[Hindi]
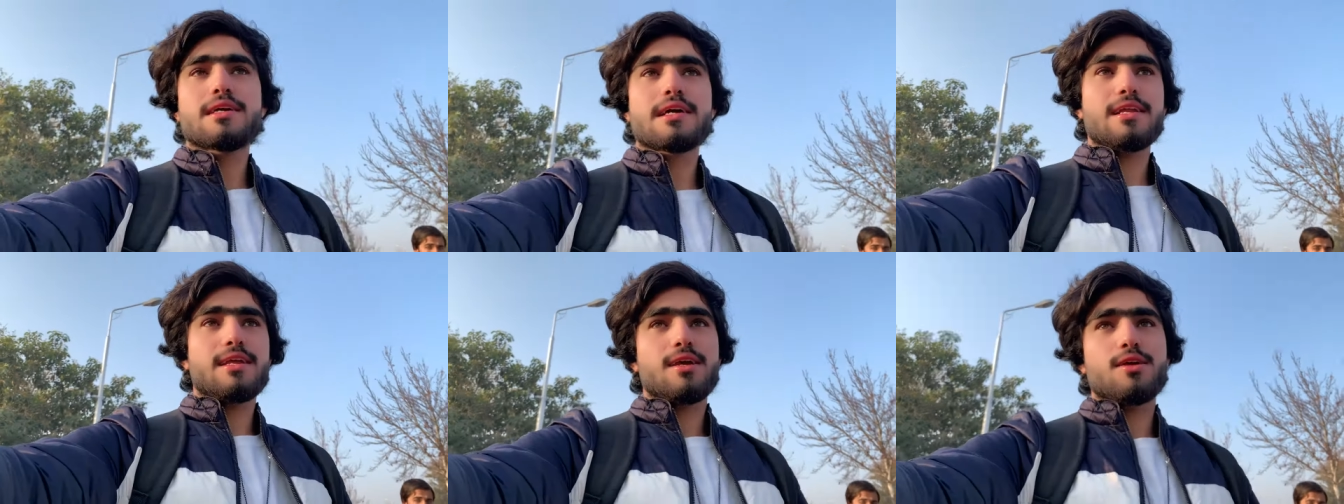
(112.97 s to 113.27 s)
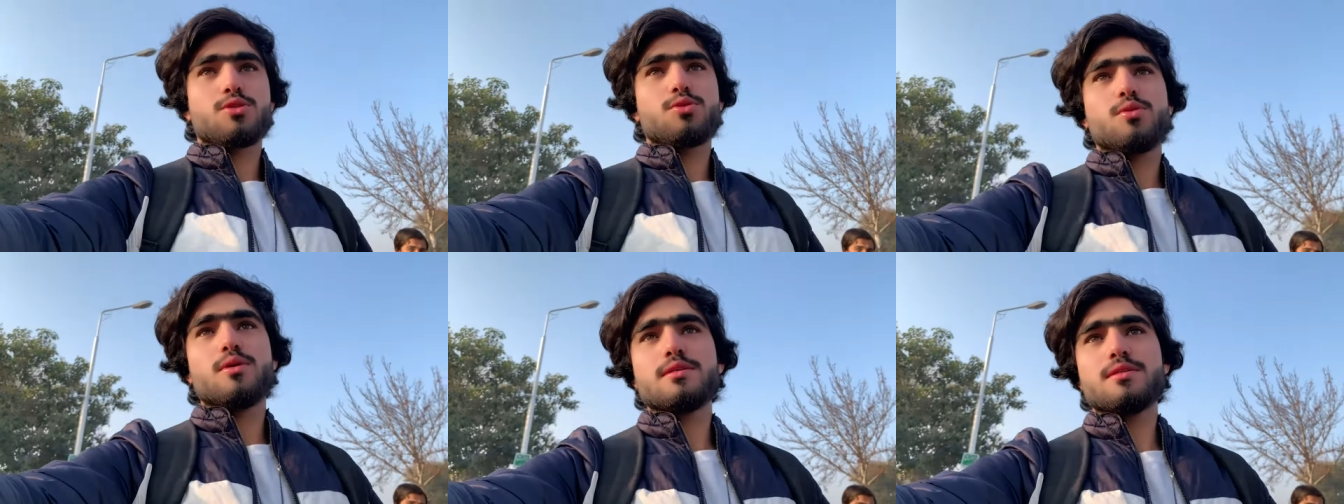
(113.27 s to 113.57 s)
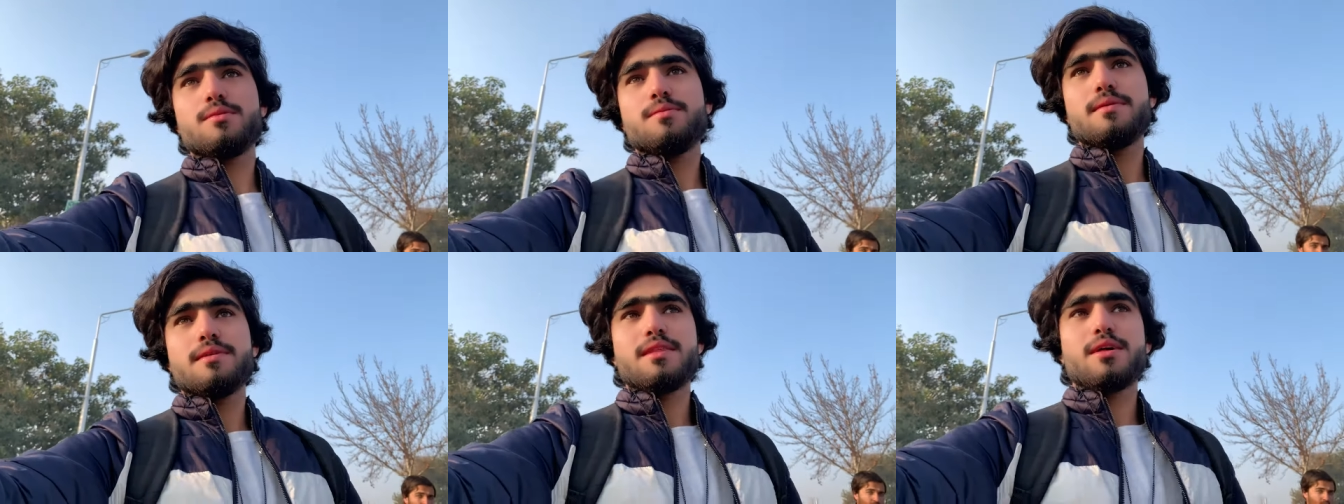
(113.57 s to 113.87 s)
करेंगे तो
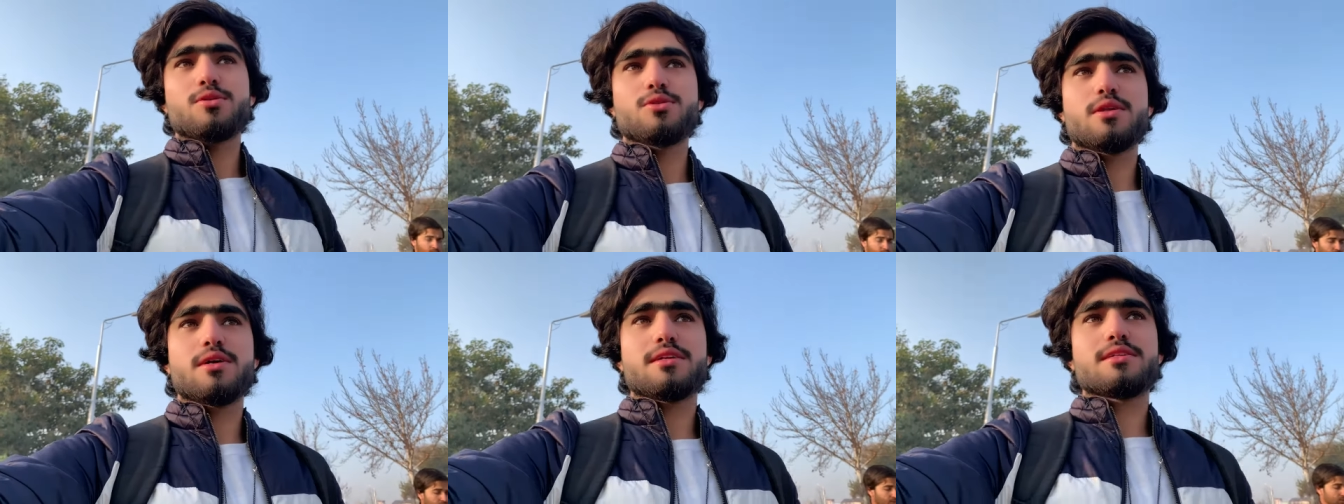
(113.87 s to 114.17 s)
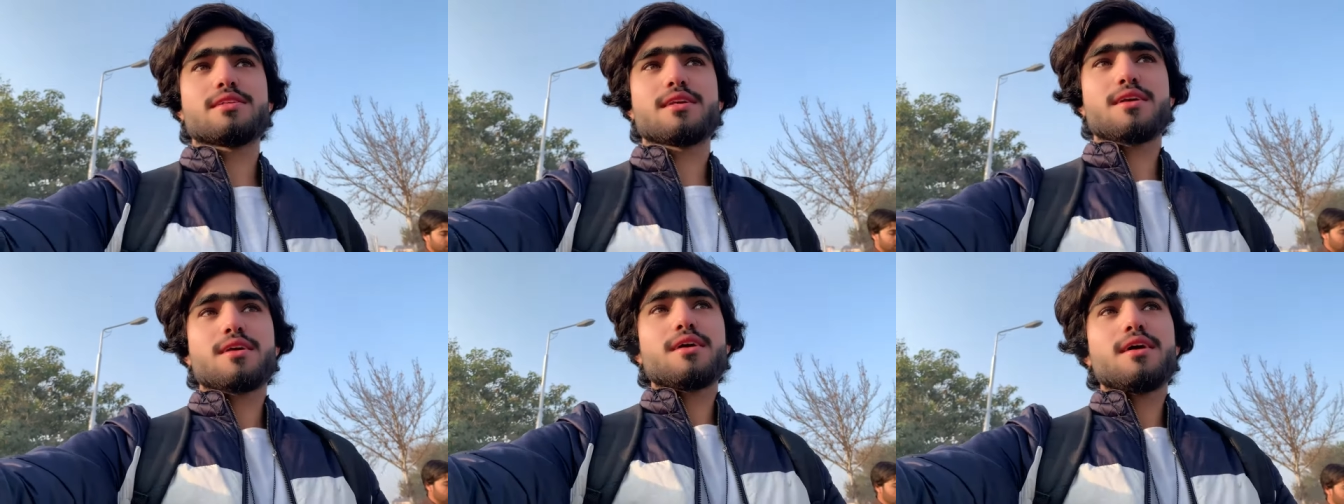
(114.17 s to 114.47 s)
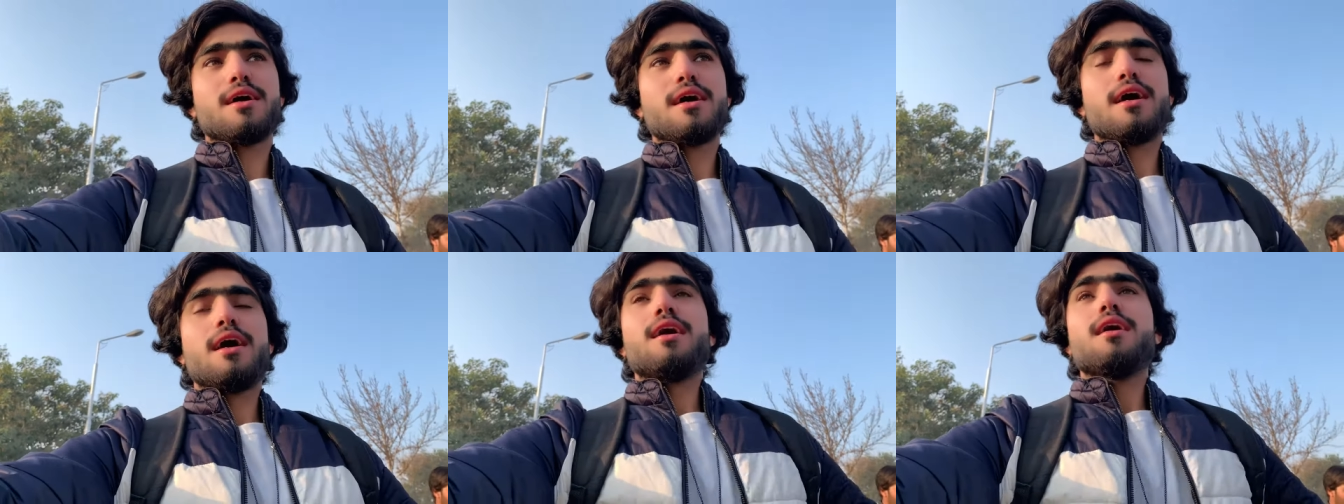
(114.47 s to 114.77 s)
वैसे भी इधर उधर से
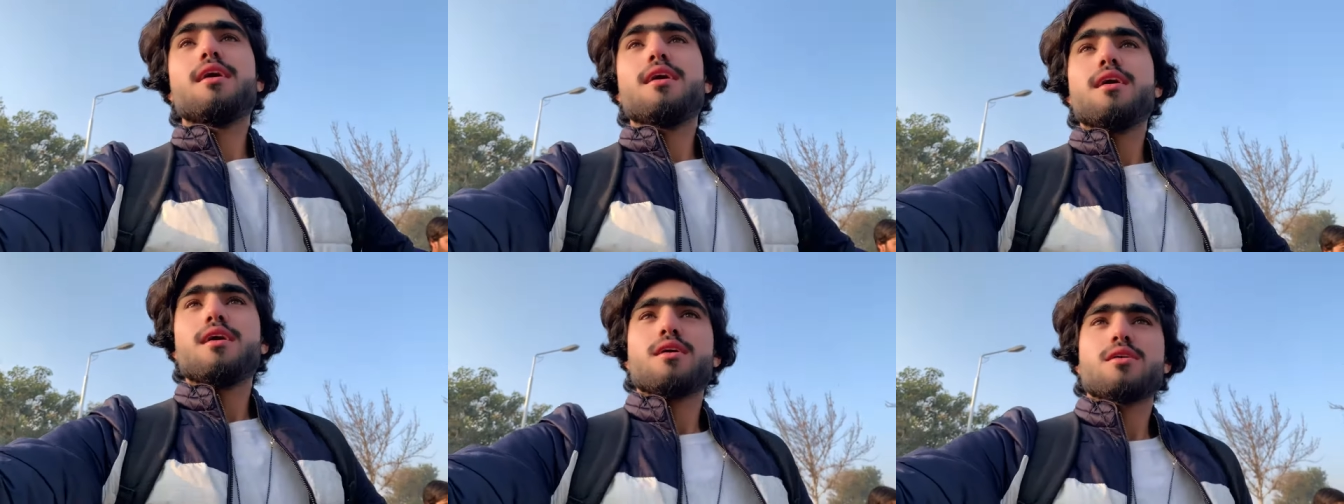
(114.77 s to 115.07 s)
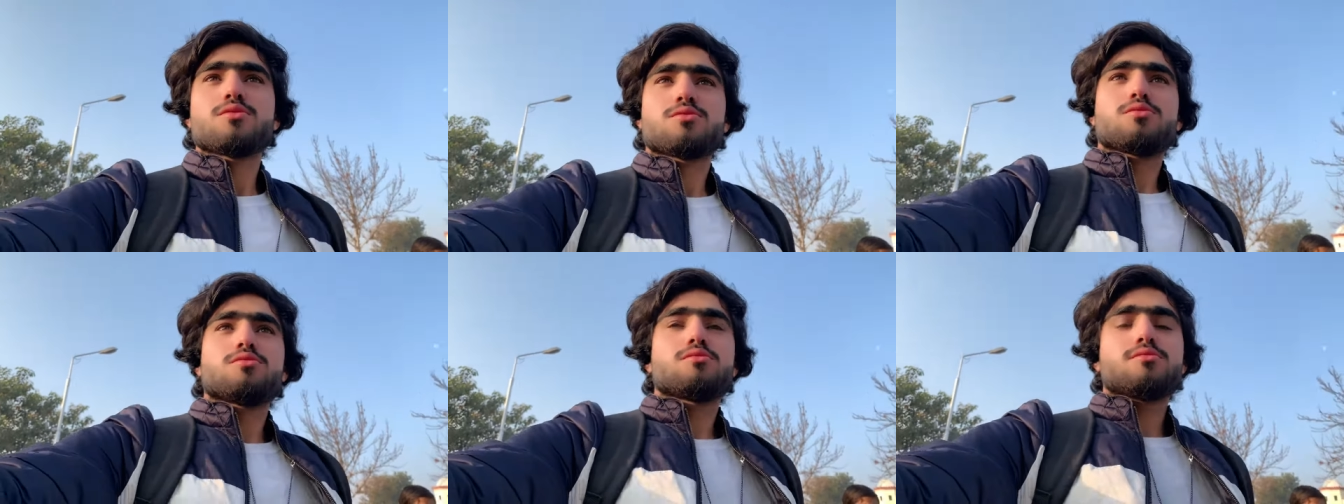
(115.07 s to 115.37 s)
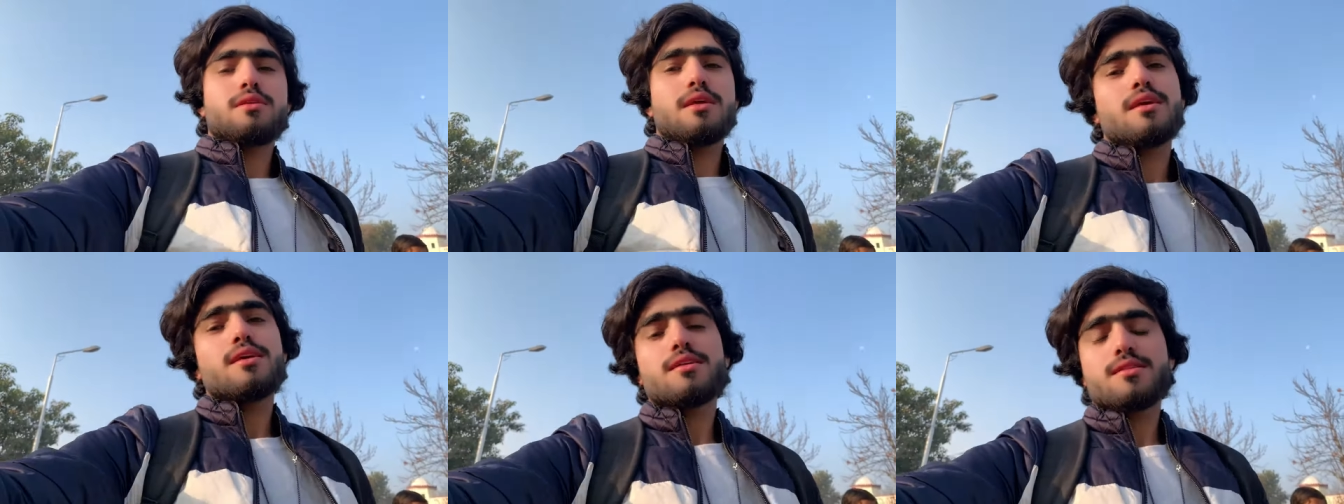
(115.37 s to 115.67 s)
तो नहीं